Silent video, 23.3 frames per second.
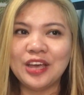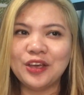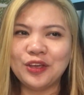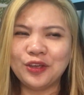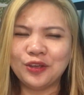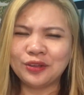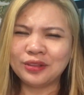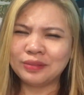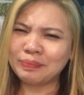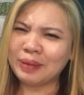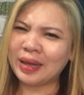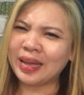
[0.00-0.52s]

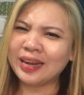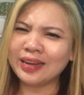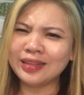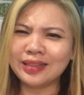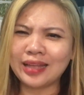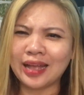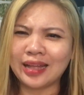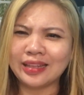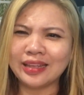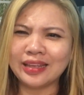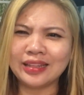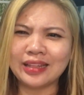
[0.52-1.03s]
yung parang
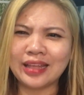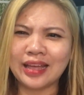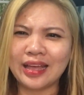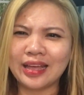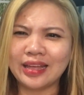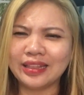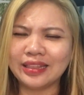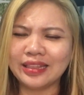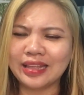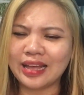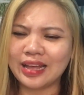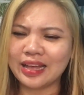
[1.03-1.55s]
dati na,
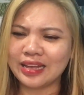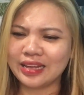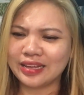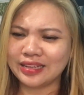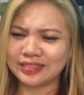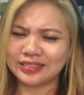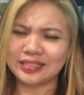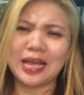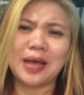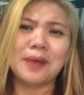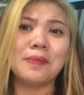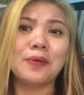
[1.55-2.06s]
na
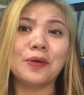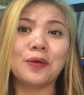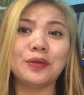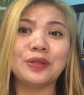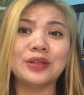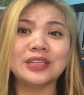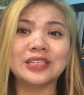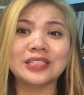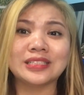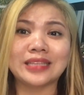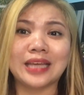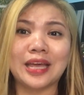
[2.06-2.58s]
sabi ko na
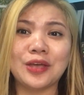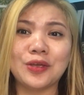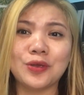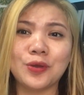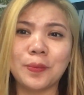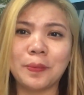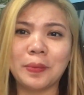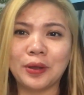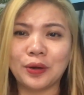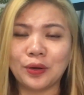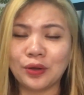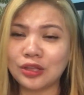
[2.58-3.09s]
siya sa
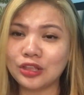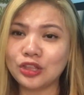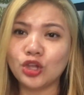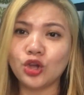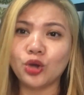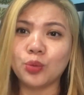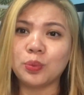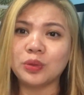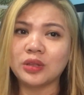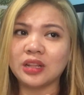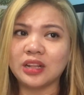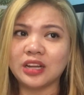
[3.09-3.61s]
inyo pero hindi ko
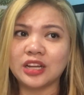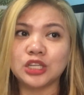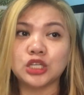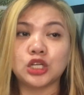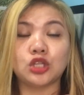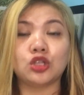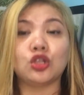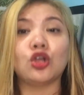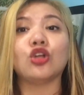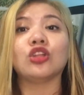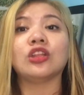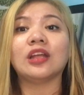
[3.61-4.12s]
pa talaga siya
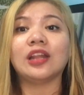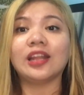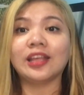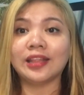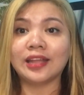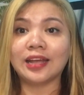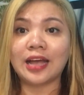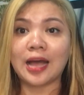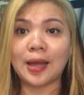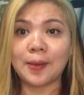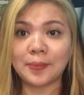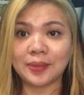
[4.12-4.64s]
totally
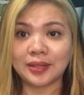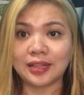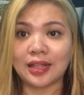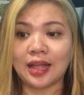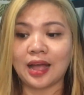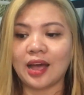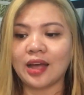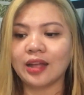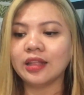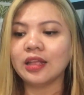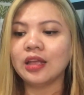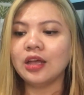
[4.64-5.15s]
nagamit
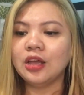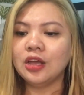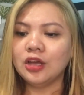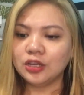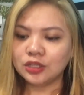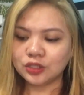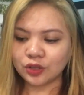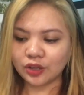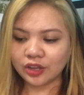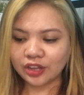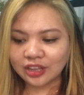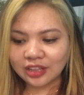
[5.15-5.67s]
lahat.
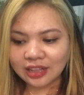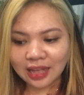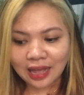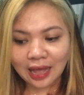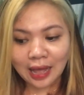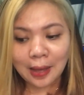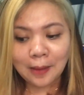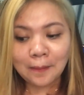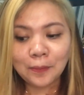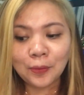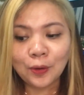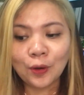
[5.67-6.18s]
So, ayun na
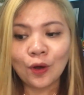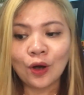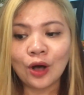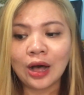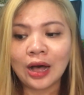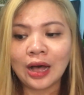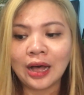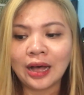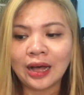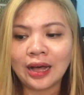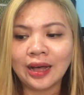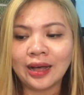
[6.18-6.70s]
nga po,
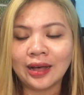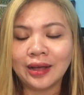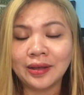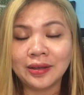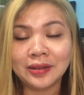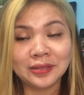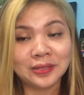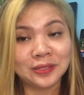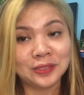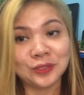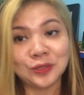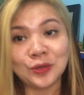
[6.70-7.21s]
ah... Uh,
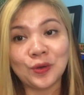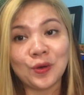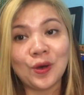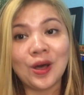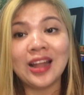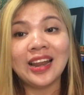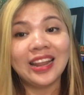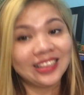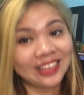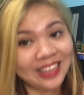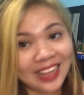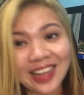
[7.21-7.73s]
So,
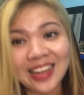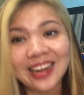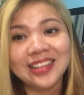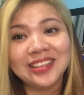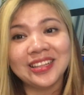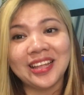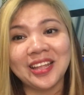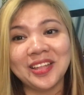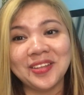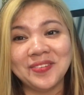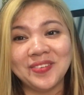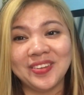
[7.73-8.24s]

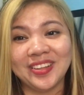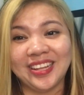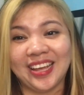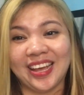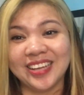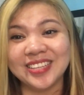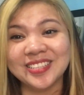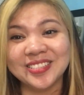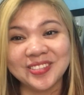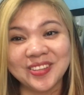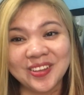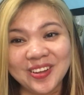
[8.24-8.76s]
halatang-halata naman
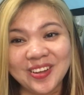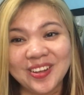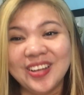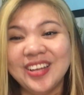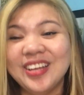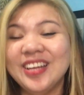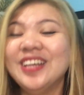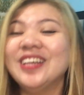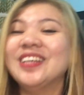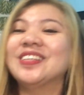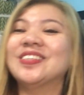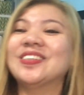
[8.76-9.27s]
guys, no?
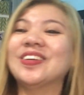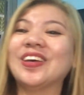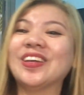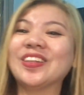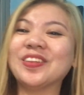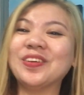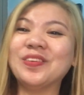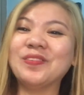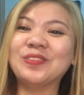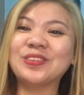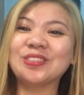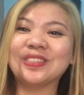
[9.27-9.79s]
So,
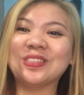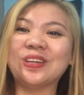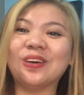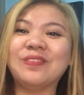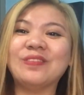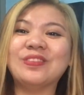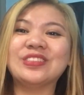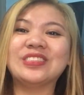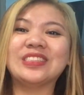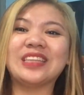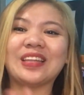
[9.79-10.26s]
ito, ubus na ubus na.